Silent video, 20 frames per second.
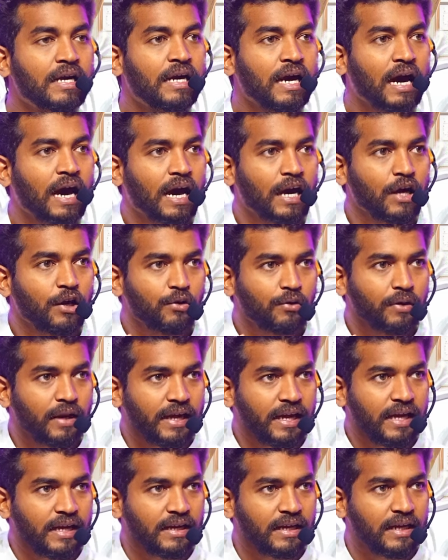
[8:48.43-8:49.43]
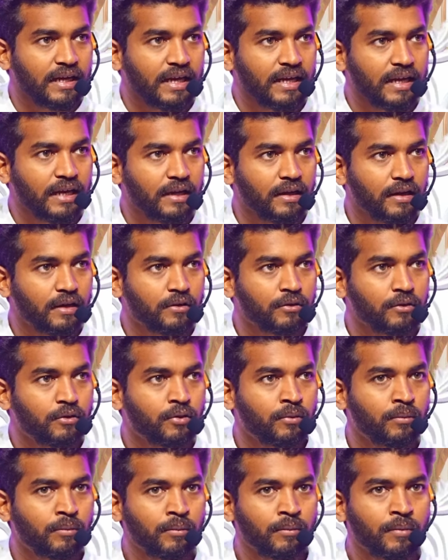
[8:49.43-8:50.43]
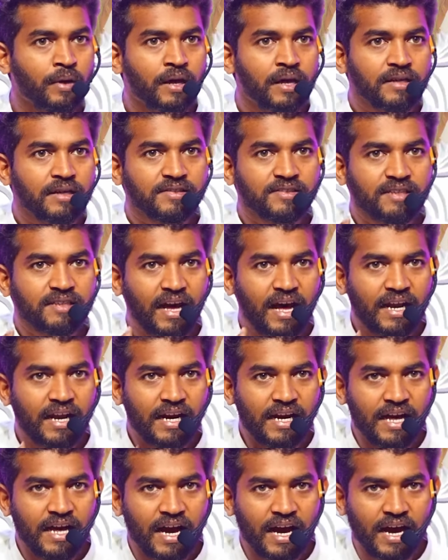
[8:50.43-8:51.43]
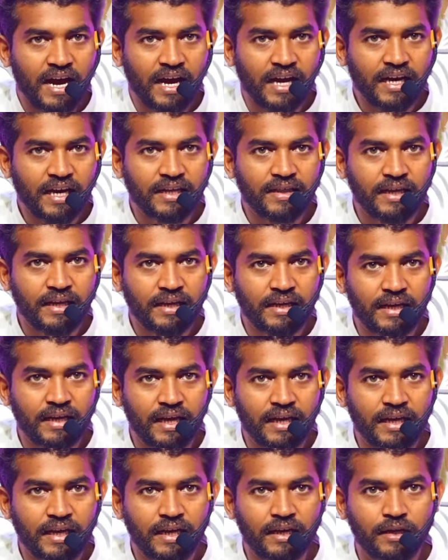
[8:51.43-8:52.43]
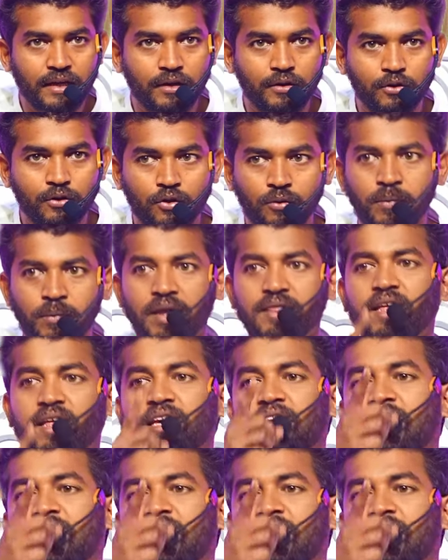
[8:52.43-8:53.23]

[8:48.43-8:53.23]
கருணை நிலையில் இருந்தும் சரணாகதி இருந்தும் அந்த